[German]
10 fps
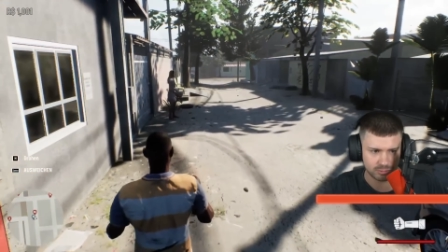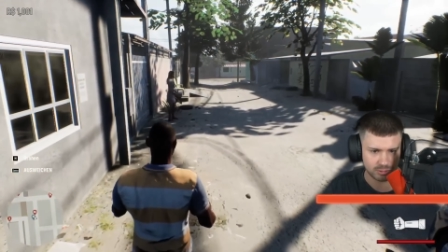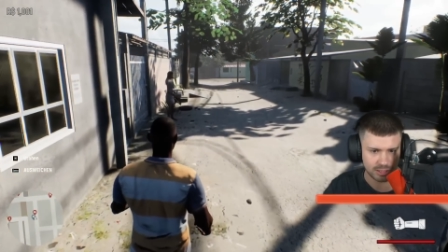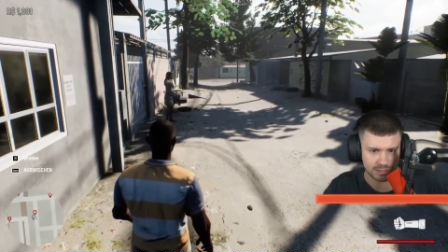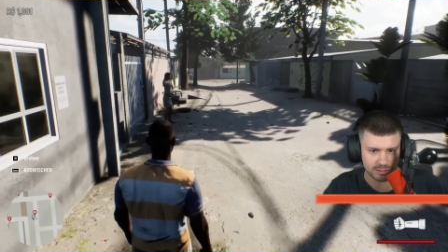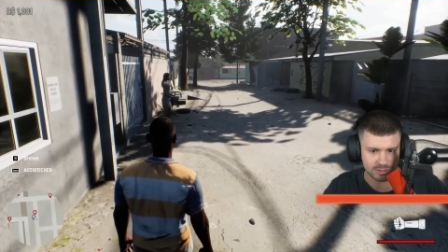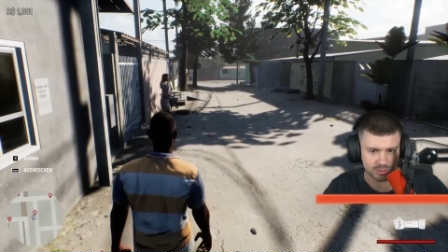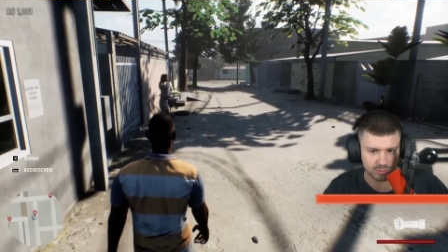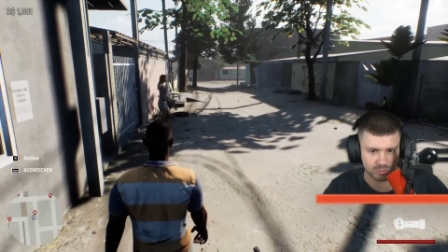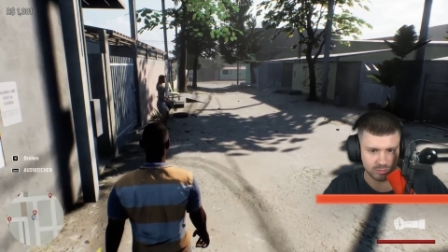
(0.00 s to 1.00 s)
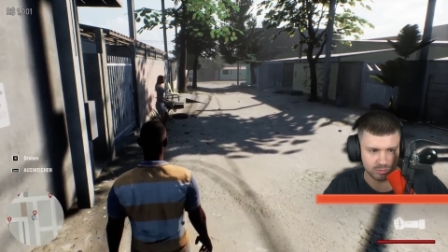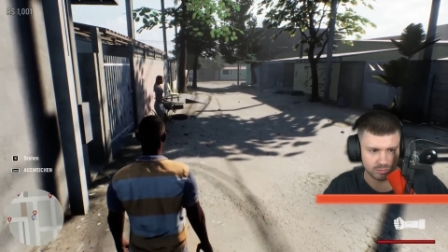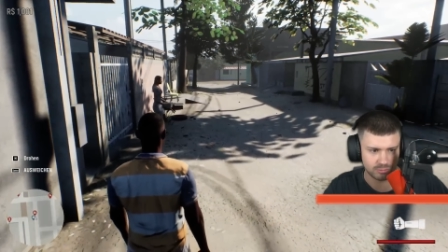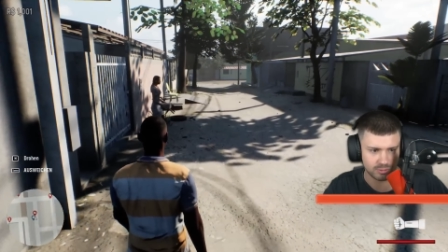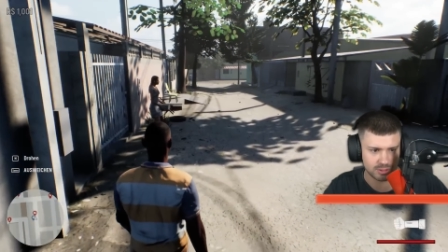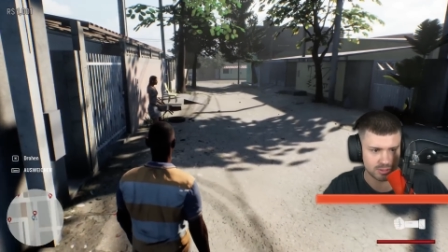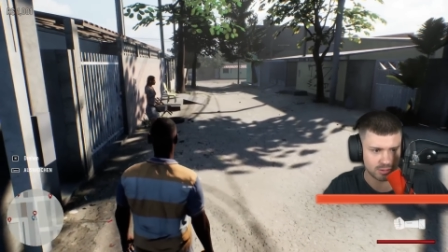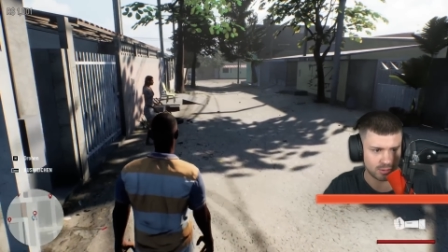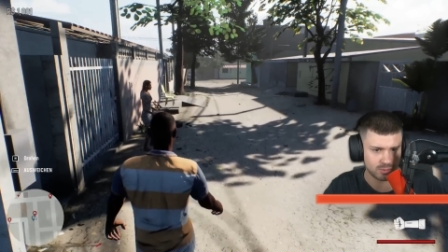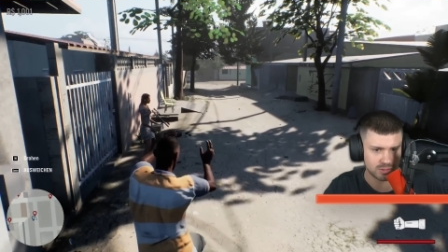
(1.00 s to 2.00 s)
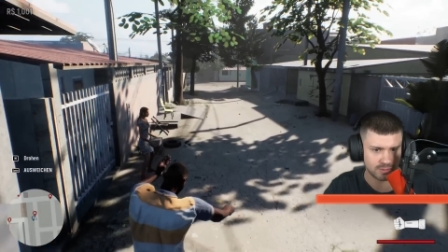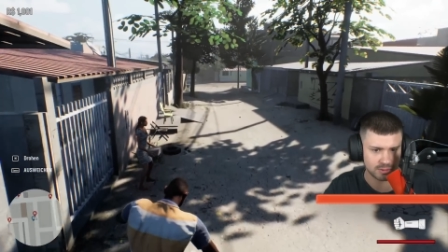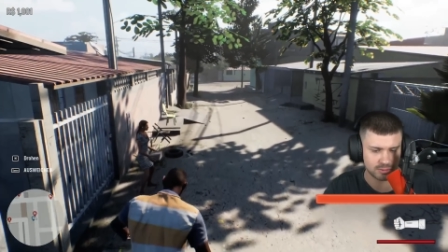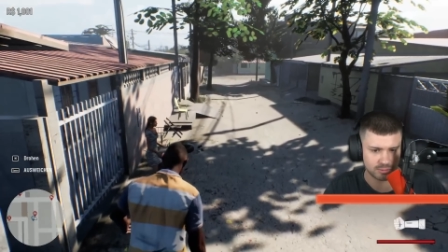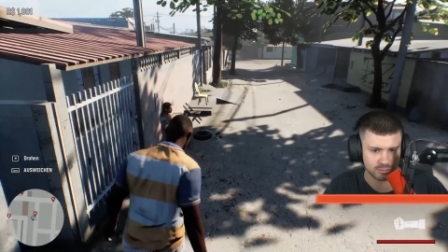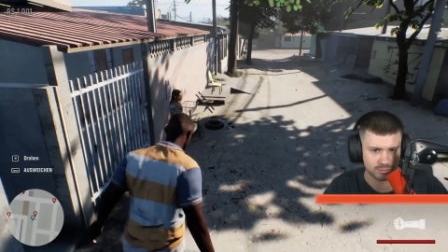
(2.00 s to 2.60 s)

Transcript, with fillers: N ist drohen. Was? Ausweichen.